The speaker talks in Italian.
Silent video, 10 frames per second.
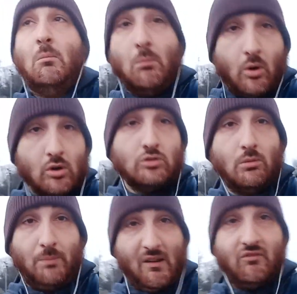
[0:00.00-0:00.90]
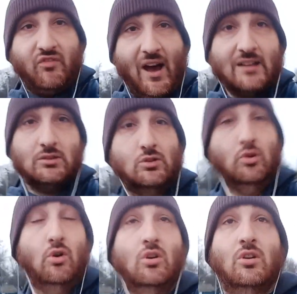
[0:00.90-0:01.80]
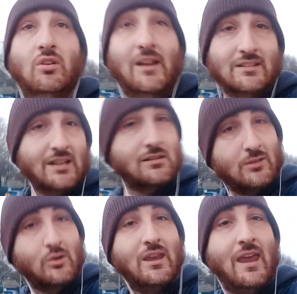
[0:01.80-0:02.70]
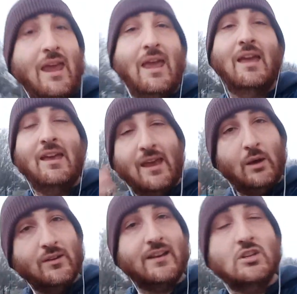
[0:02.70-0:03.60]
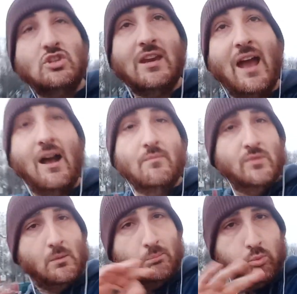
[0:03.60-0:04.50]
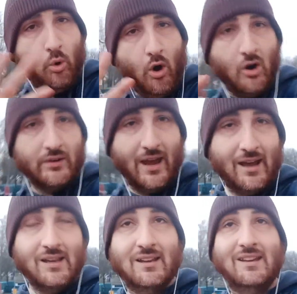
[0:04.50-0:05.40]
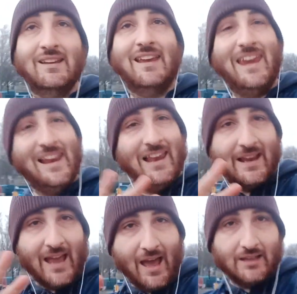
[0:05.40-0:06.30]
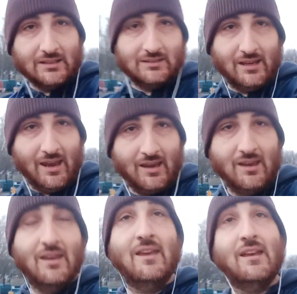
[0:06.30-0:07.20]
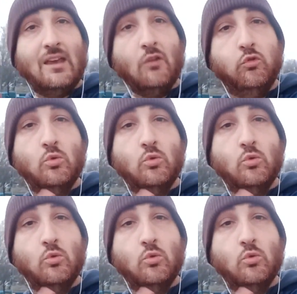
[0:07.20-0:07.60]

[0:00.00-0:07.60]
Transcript: molto ben fatto, nel senso che è una regia buona, elegante, che